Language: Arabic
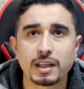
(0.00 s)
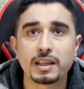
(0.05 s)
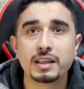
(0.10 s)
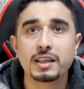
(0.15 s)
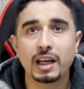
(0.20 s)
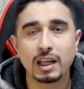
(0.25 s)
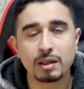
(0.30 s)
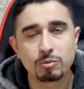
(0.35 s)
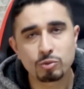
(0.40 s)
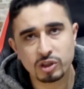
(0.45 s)

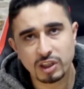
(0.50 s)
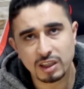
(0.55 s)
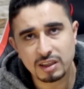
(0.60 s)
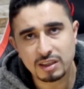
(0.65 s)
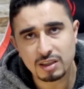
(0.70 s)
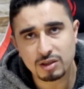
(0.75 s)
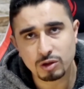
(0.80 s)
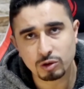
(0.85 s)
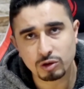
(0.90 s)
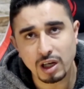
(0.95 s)
طلع
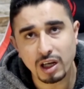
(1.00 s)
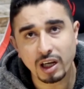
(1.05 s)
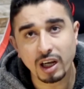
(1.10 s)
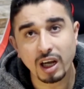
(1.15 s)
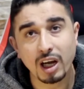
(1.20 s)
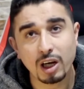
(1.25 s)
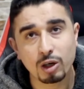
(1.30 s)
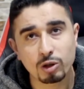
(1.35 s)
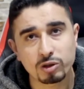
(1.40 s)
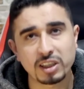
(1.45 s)
المسدس وطخ
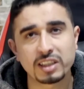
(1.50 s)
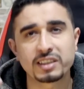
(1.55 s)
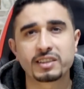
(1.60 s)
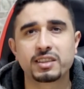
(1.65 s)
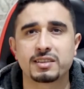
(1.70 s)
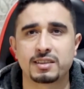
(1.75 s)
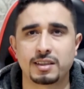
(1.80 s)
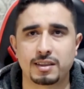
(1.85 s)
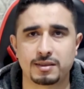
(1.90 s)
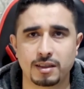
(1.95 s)
حاله ثلاث
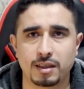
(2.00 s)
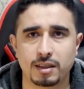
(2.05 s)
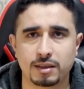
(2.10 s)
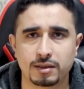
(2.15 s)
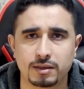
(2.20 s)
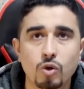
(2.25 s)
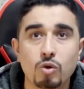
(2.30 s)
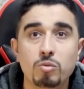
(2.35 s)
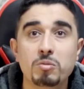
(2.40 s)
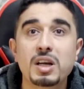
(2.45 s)
رصاصات
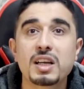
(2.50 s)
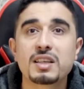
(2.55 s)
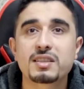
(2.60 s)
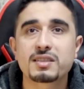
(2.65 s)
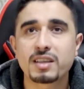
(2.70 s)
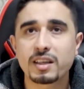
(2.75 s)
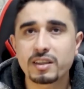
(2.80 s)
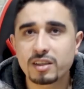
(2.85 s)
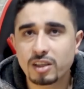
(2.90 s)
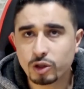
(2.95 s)
وما
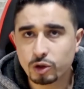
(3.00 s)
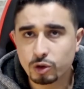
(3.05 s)
استنى